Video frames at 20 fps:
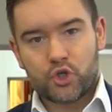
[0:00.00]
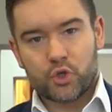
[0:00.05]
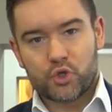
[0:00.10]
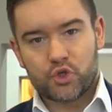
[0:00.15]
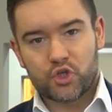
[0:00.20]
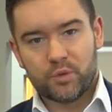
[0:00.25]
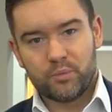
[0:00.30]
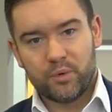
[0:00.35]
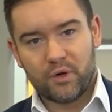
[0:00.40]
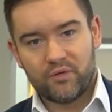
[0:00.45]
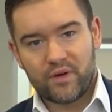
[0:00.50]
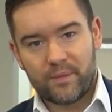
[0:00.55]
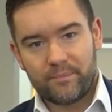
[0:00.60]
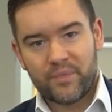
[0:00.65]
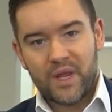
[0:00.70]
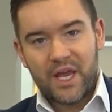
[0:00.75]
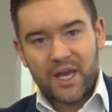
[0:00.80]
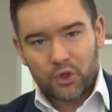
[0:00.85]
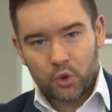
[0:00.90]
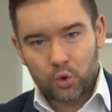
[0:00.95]
osobowym.
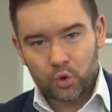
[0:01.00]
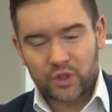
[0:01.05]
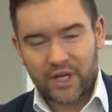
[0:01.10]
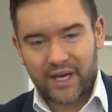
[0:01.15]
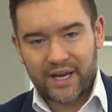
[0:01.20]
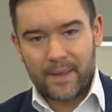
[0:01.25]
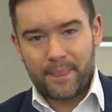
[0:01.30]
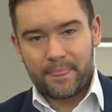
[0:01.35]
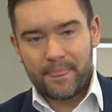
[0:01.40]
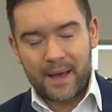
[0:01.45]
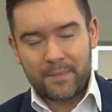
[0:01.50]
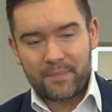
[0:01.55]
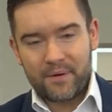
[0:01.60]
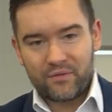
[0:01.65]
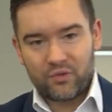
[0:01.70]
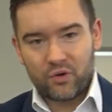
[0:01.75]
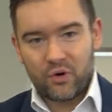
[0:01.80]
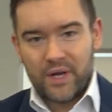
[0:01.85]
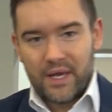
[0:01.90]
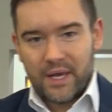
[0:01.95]
Tu Tutaj na
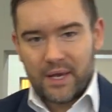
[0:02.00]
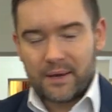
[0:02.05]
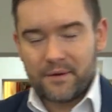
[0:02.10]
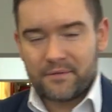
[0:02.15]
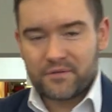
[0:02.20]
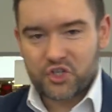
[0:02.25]
pewno e,